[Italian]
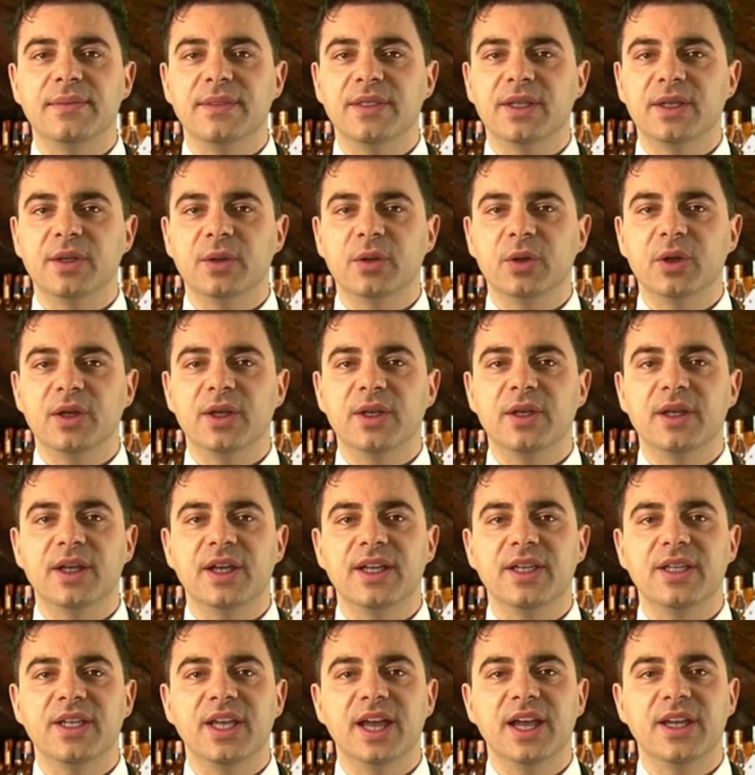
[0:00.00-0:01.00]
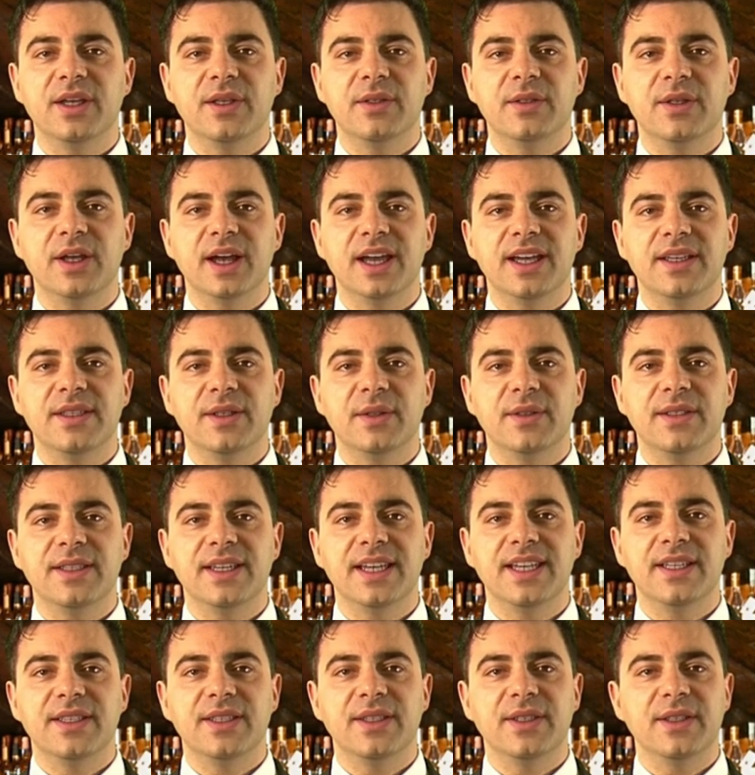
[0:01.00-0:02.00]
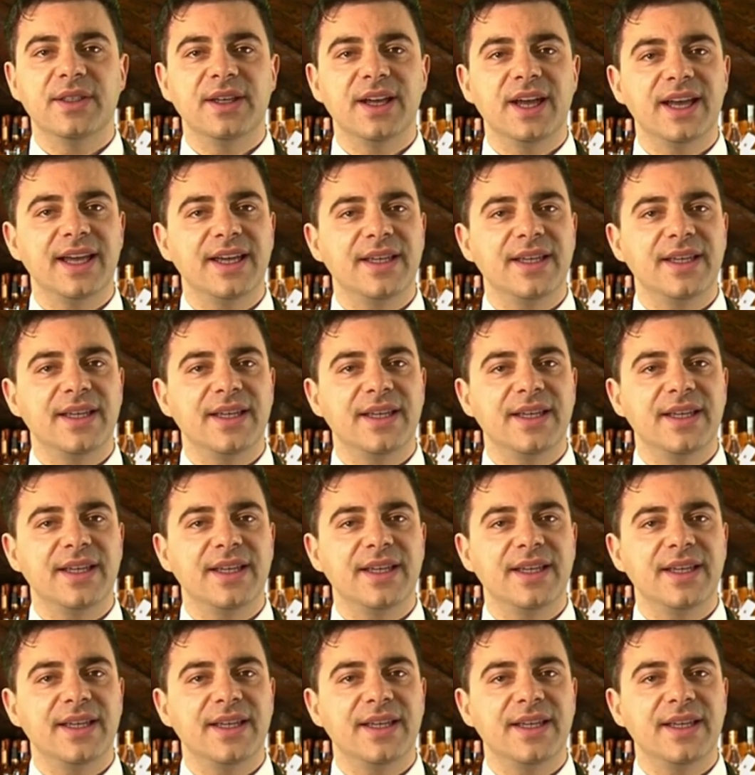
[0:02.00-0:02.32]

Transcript: Di un colore giallo dorato intenso,